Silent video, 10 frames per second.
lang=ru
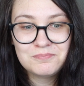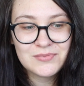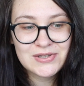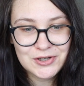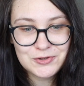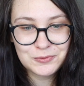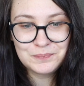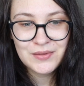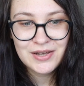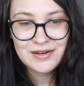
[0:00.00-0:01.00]

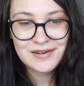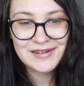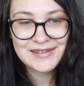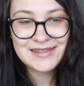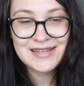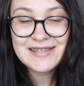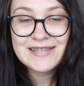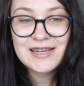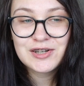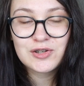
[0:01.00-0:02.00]
скажу, а, для
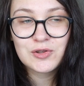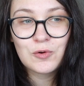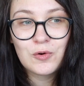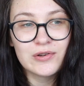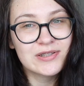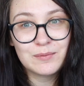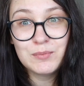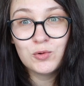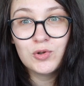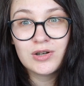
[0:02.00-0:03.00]
тех, кто с
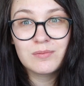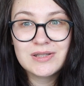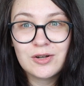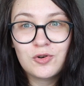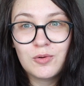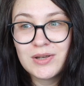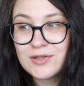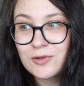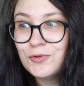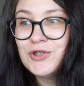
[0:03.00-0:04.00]
компьютером знаком
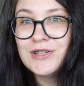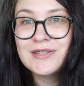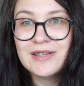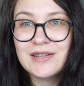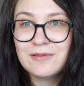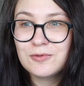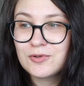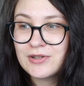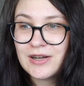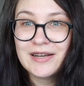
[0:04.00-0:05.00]
исключительно,
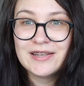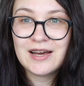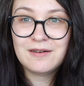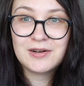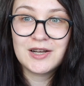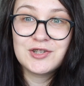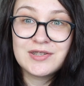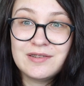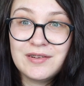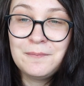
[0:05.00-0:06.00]
вот как я в
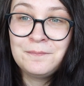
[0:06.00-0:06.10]
качестве